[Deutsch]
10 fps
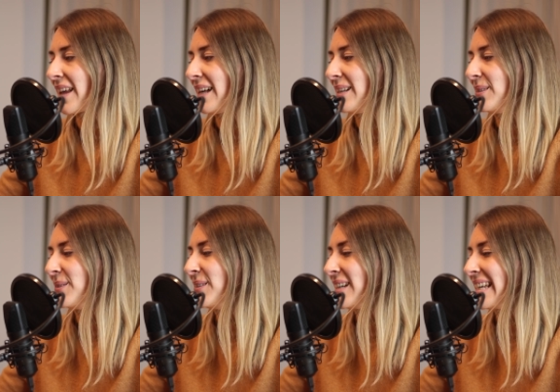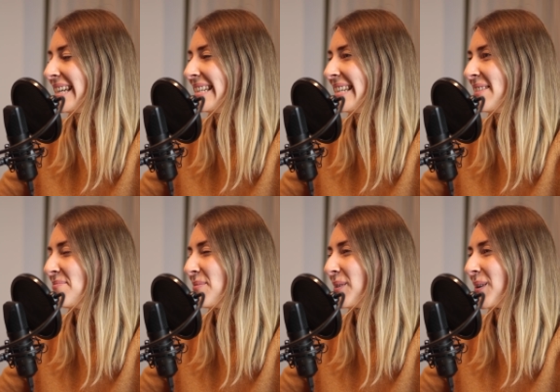Hallo ihr
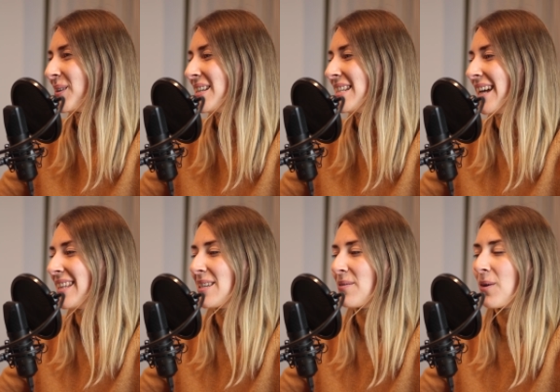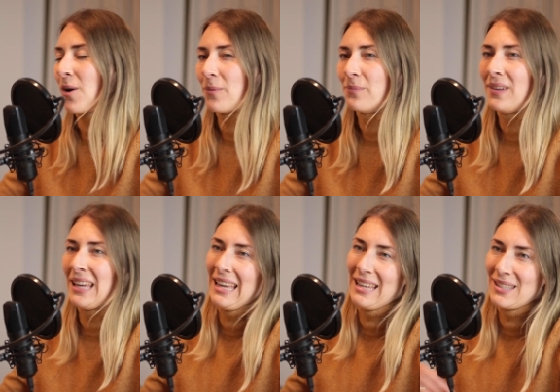Lieben und herzlich willkommen
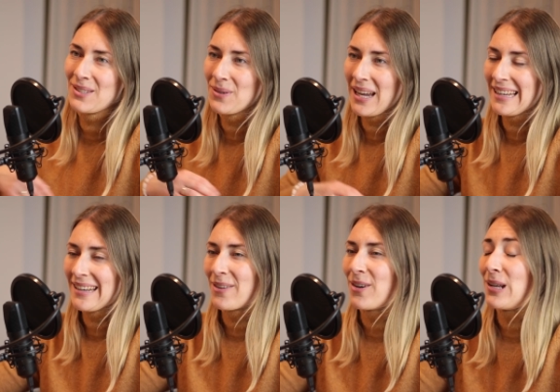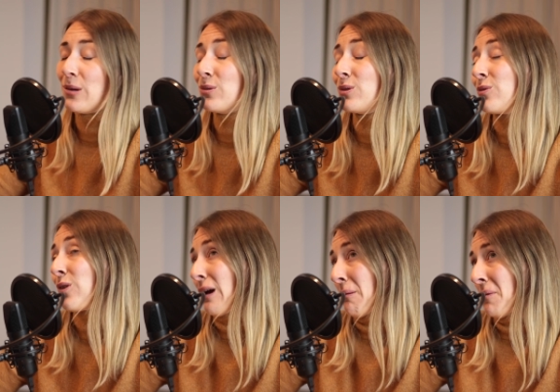zu einer neuen und
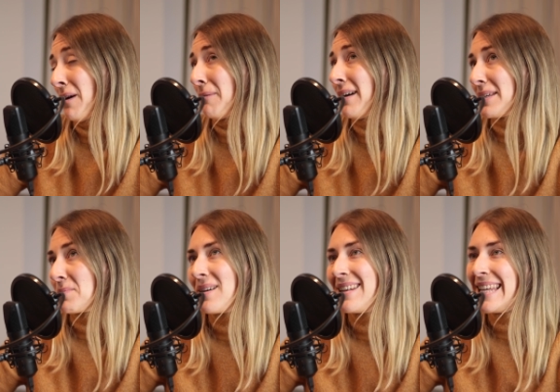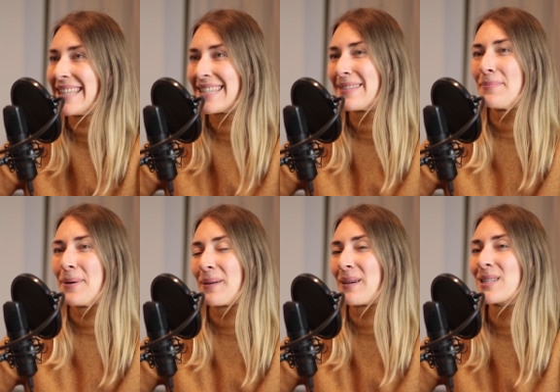vor allem auch erstmal letzten
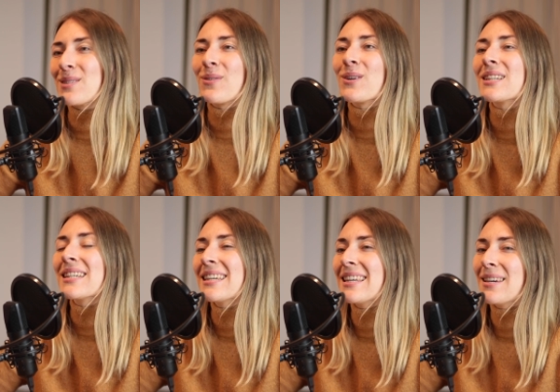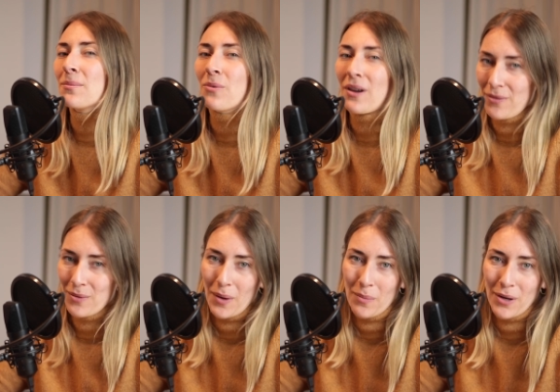Podcast-Folge hier im Brave
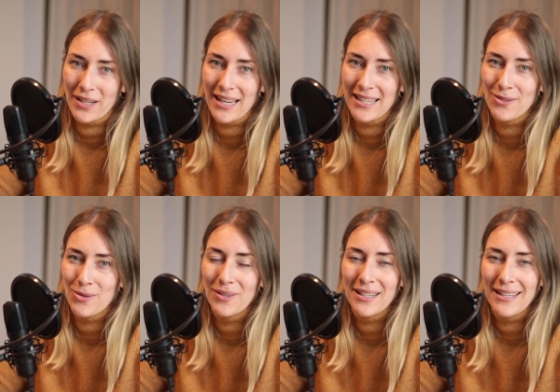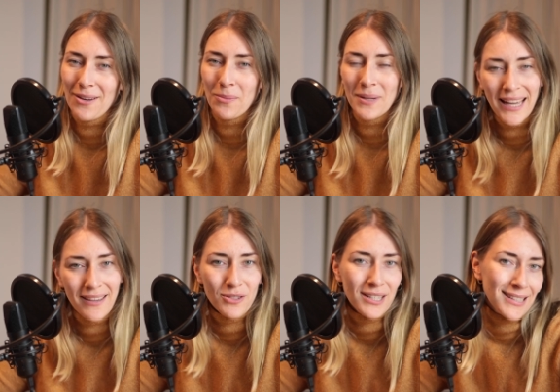and Run Podcast. Schön, dass ihr auch mit
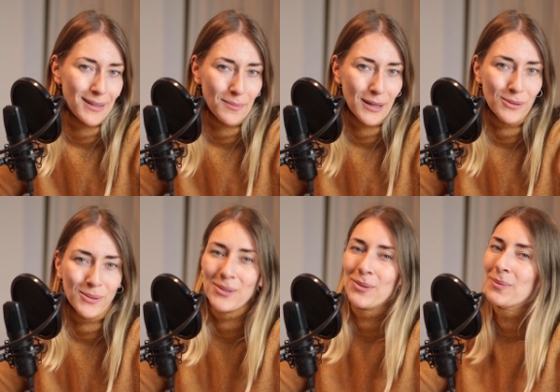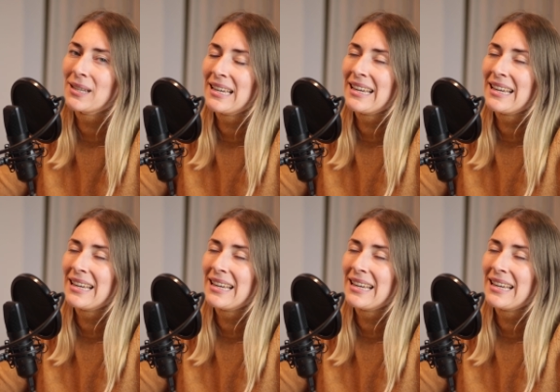eingeschaltet habt bei YouTube.